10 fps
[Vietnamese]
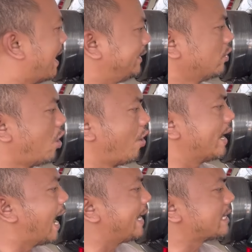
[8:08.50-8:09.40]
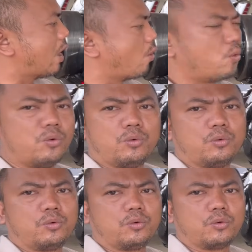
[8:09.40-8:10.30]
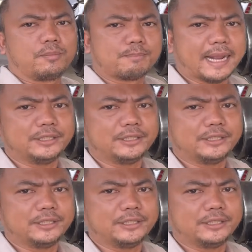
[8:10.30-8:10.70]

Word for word: 7 chỗ ngồi hai cầu 7